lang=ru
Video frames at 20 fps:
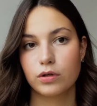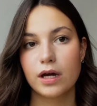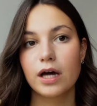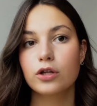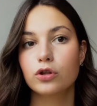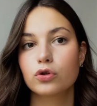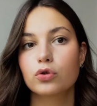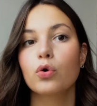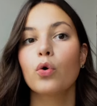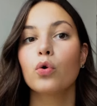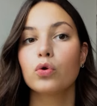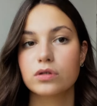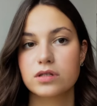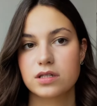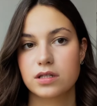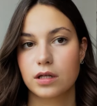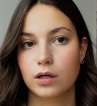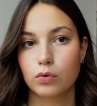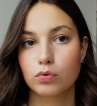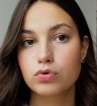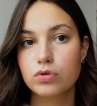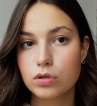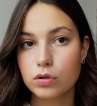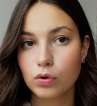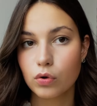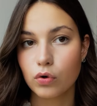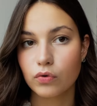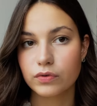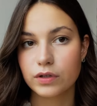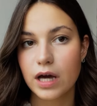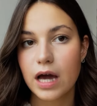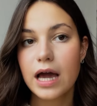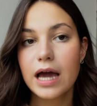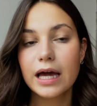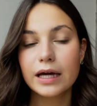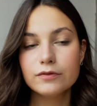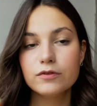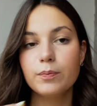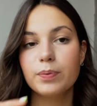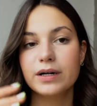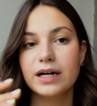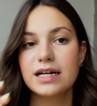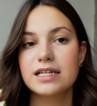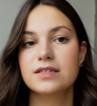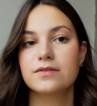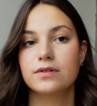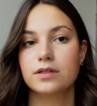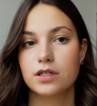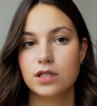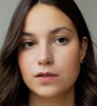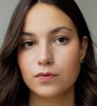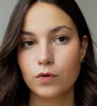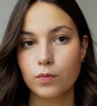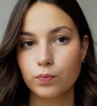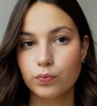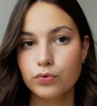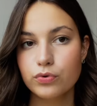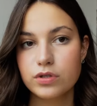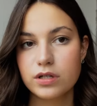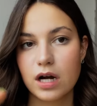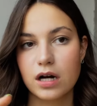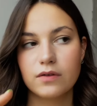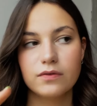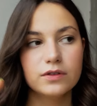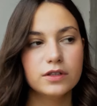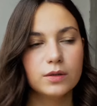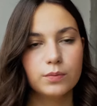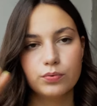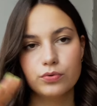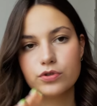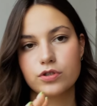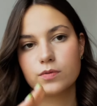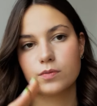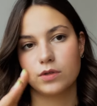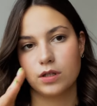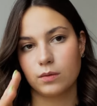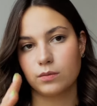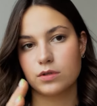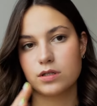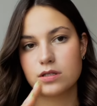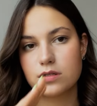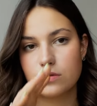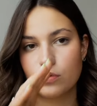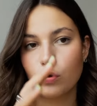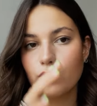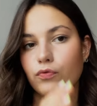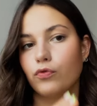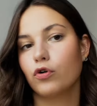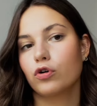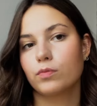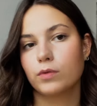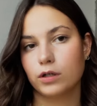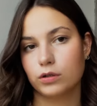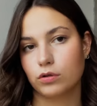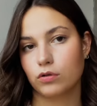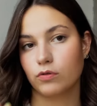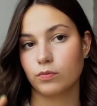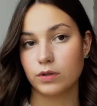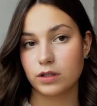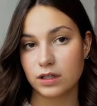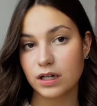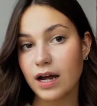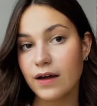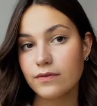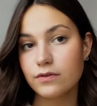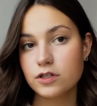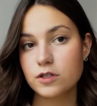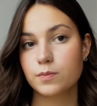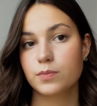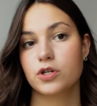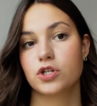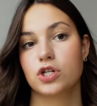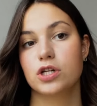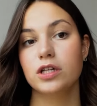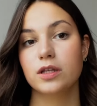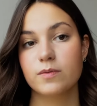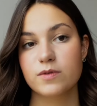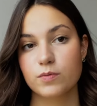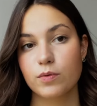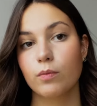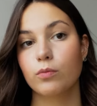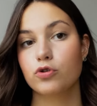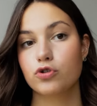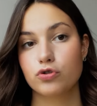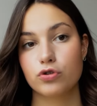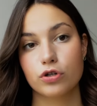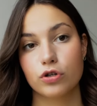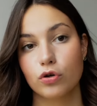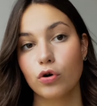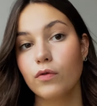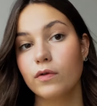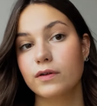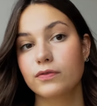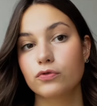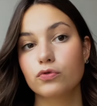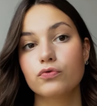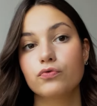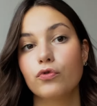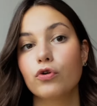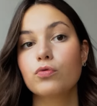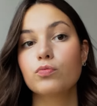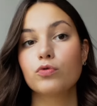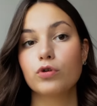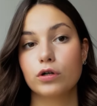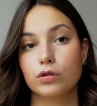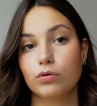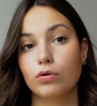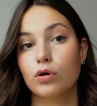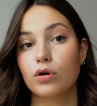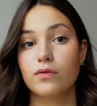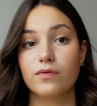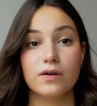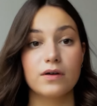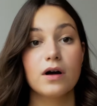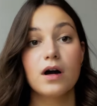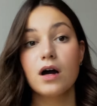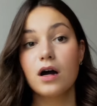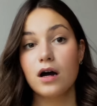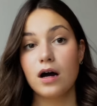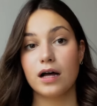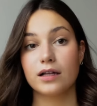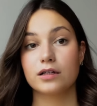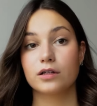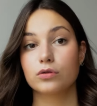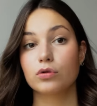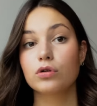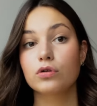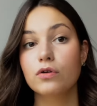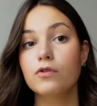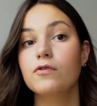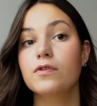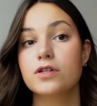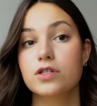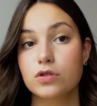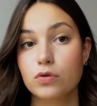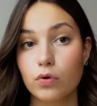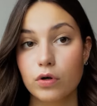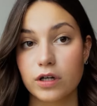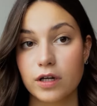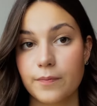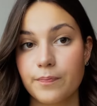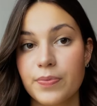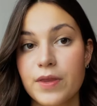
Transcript: я толстая, условно, вы показываете свой путь, как вы, допустим, там из той формы, которая мне нравилась, пришли там, с помощью тренировок в ту форму, которую от которой вы в восторге.